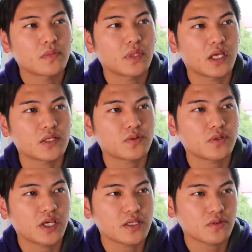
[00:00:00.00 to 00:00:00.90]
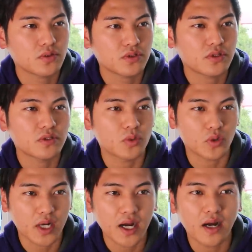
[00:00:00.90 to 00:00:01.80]
で、その継続っていうも
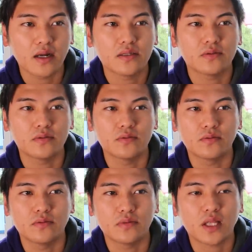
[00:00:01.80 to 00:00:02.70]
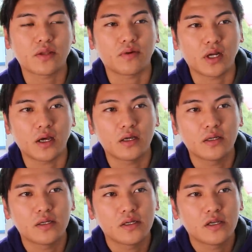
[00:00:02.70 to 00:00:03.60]
のが、うーん、なんていうかな、
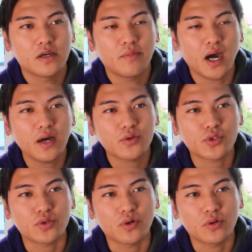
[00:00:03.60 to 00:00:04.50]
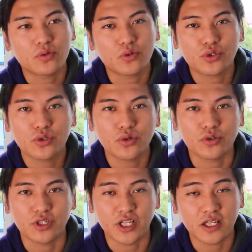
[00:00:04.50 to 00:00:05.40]
まあ、ある種の特殊能
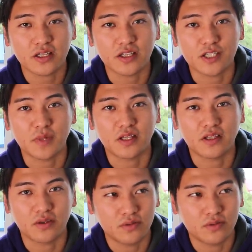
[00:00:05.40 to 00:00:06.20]
力になってしまってい